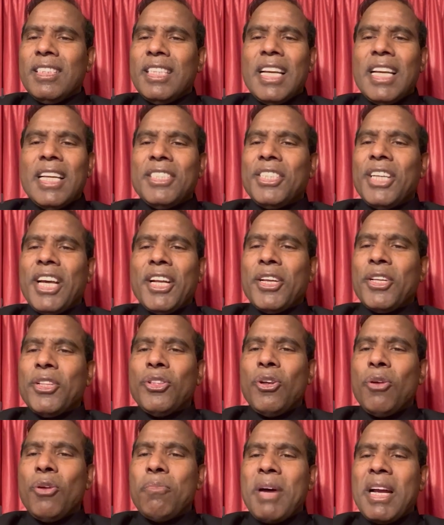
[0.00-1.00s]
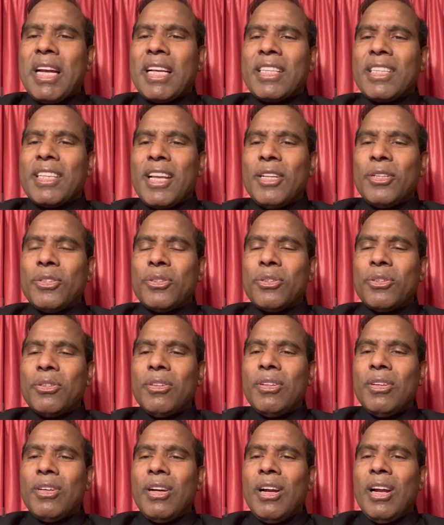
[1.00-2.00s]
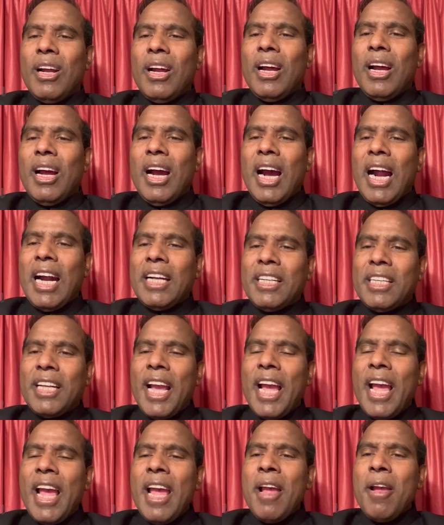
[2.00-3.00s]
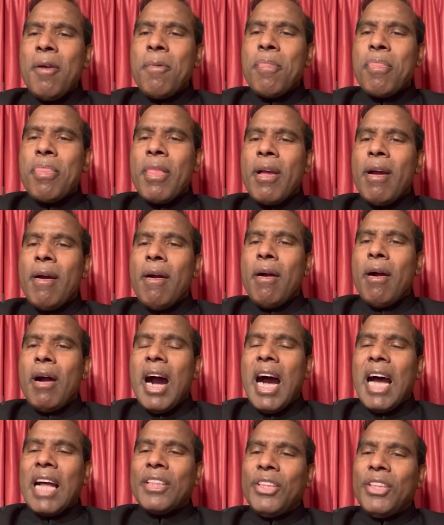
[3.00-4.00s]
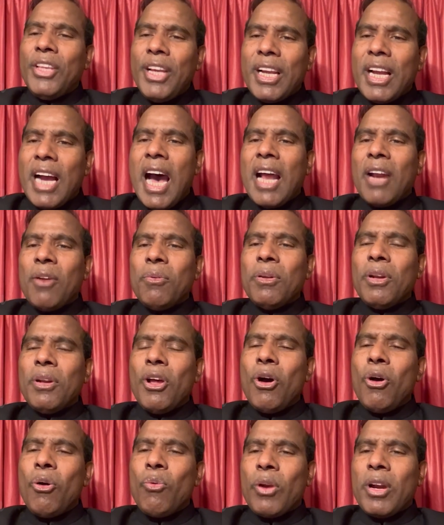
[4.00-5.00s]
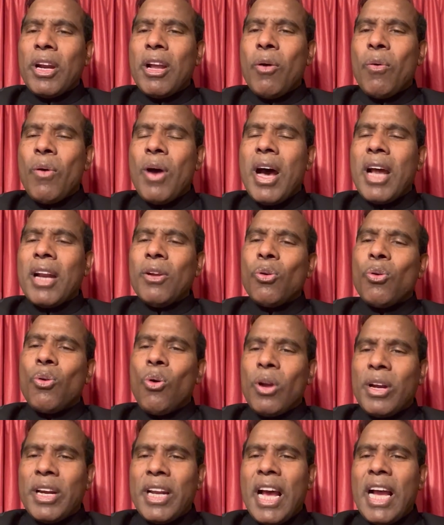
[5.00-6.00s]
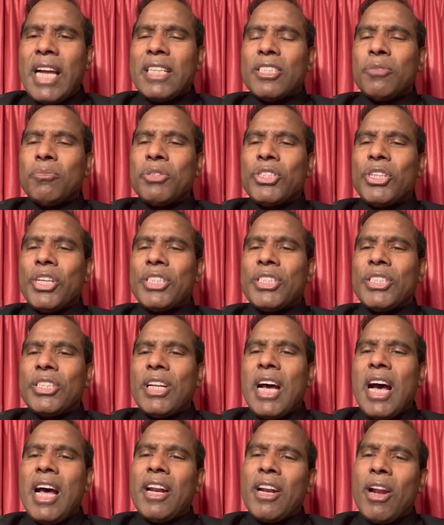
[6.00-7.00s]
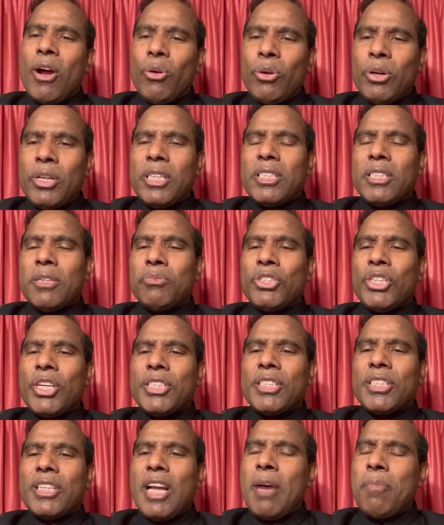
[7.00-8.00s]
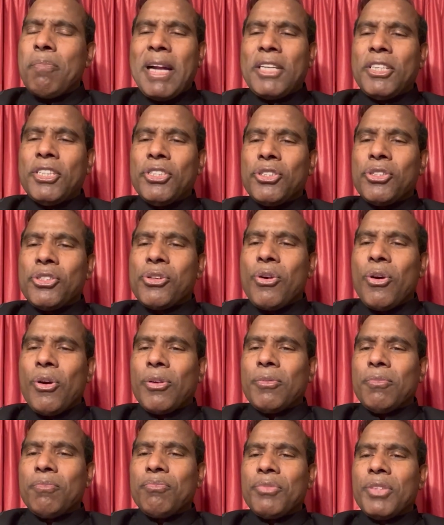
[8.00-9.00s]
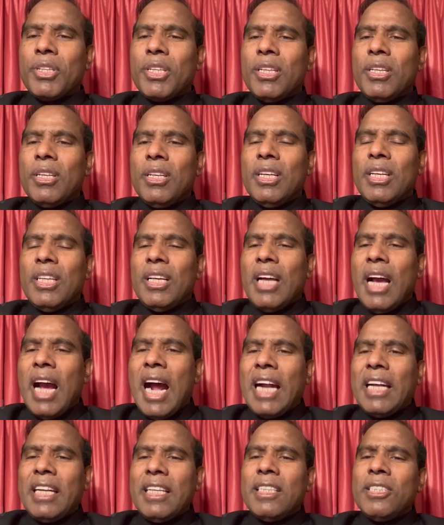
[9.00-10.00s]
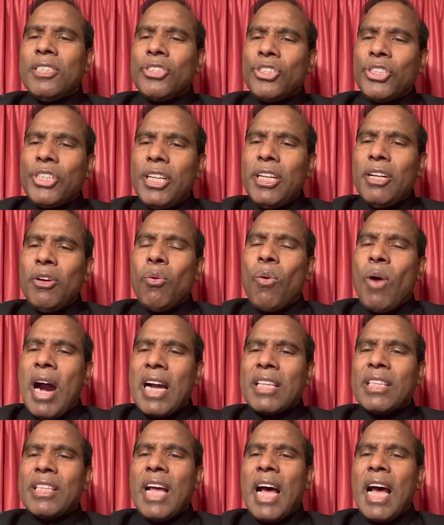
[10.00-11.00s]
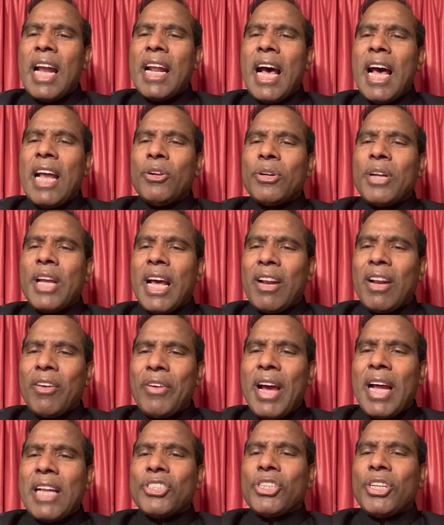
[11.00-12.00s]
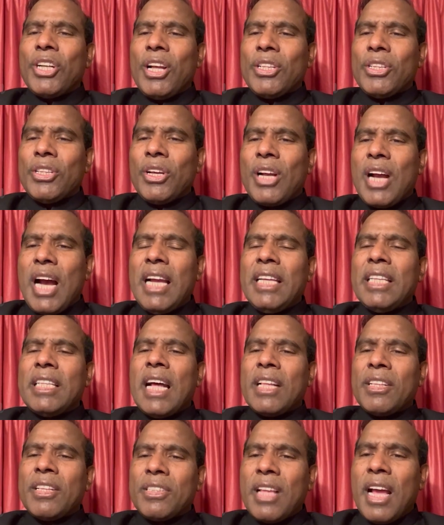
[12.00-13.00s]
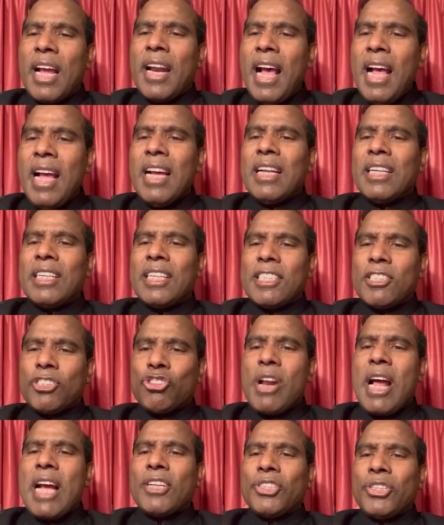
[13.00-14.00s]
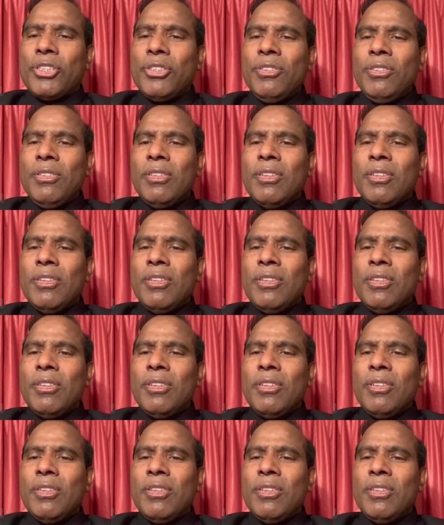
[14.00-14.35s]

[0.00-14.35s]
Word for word: ఏం జరిగిందో మనకు తెలుసు అంటే అధికారంలో ఉన్నవారు గోండాయిజం చేసినా రౌడీజం చేసినా పట్టించుకోరు అంటే ఇచ్చిన వాగ్దానాలు నెరవేర్చినందుక ఇదంతా డిస్ట్రాక్షన్